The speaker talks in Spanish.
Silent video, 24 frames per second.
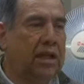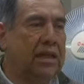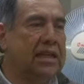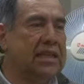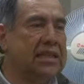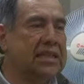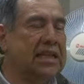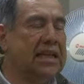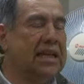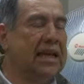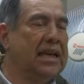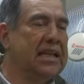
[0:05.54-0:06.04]
que
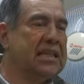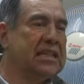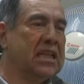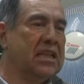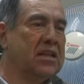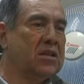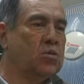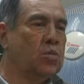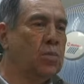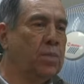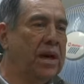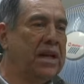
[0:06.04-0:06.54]
dicen que
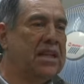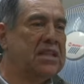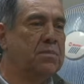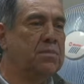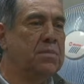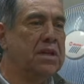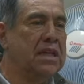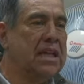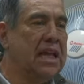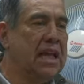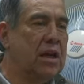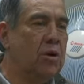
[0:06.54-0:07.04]
este es un
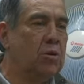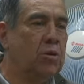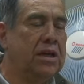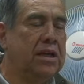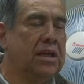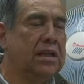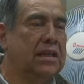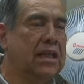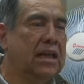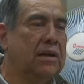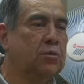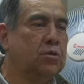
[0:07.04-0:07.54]
país minero
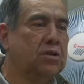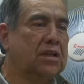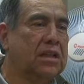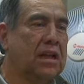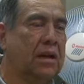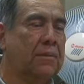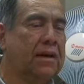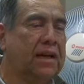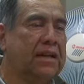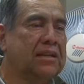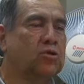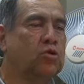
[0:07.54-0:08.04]
y que tenemos que
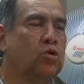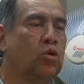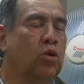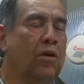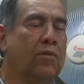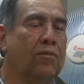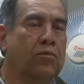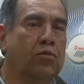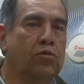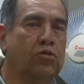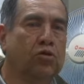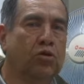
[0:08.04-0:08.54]
trabajar
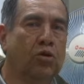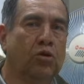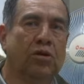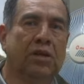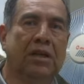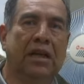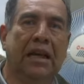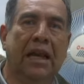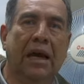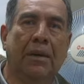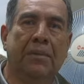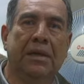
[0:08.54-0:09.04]
solo en función
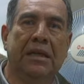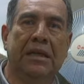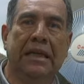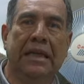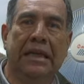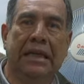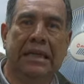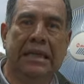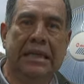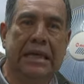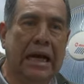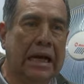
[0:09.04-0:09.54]
de la
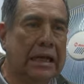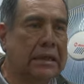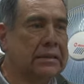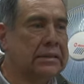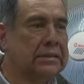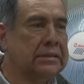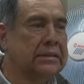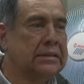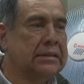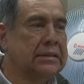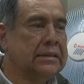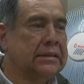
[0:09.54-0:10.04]
minería,
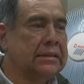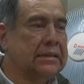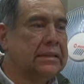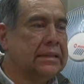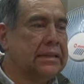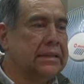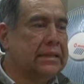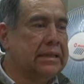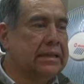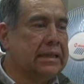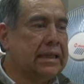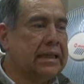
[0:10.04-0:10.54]

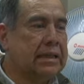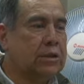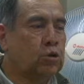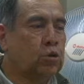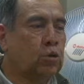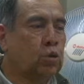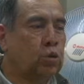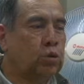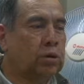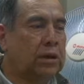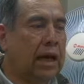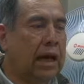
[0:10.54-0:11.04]
eh,
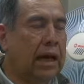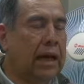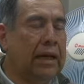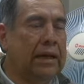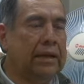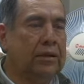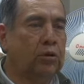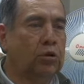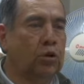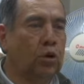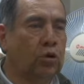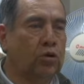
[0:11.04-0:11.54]
resulta
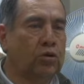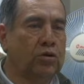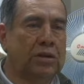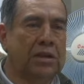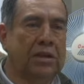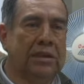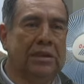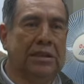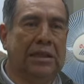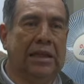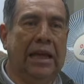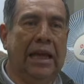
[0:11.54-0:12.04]

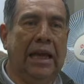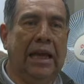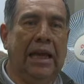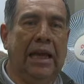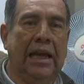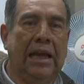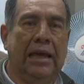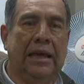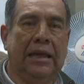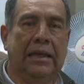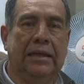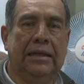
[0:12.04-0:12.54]
entonces
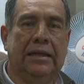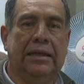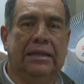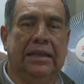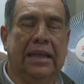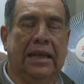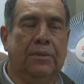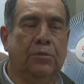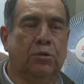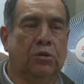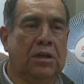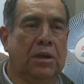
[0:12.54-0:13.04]
que eh,
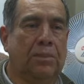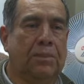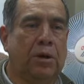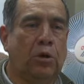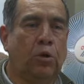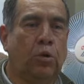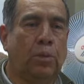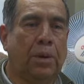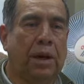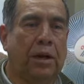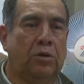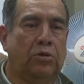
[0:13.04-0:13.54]
tenemos que
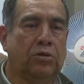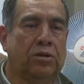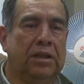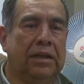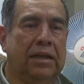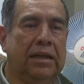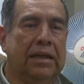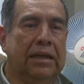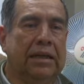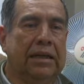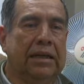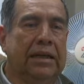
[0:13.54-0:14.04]
preocuparnos
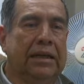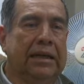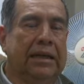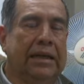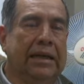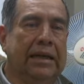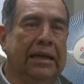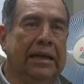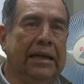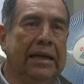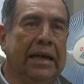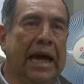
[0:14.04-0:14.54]
de
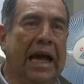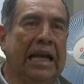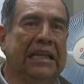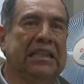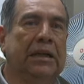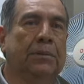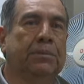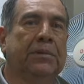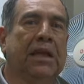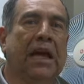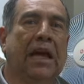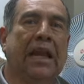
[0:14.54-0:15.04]
eh,
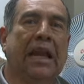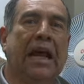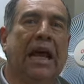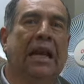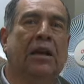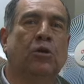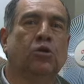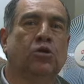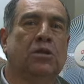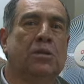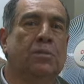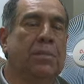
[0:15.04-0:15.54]
aceptar
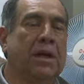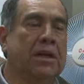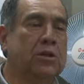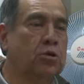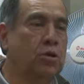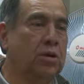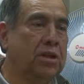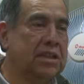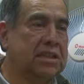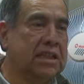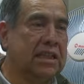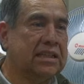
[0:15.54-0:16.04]
a los
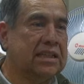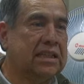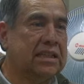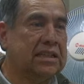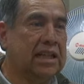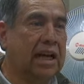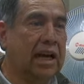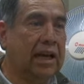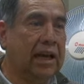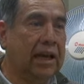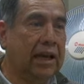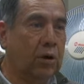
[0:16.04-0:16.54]
inversionistas
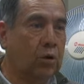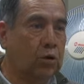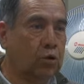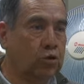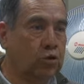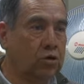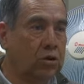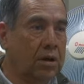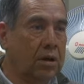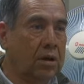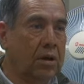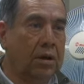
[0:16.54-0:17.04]

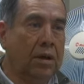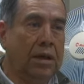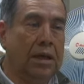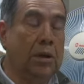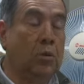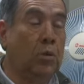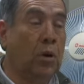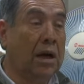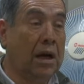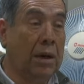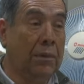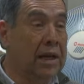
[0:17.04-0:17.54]
extranjeros
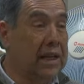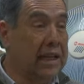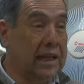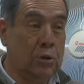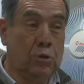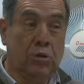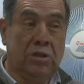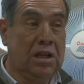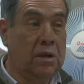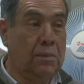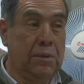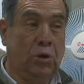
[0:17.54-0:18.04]
y
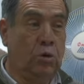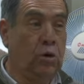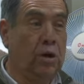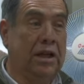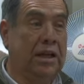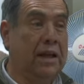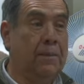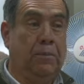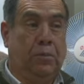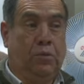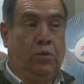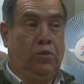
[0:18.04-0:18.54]
huancabelica no es el mejor
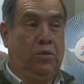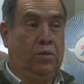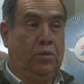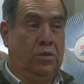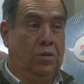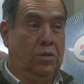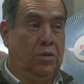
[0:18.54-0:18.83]
ejemplo,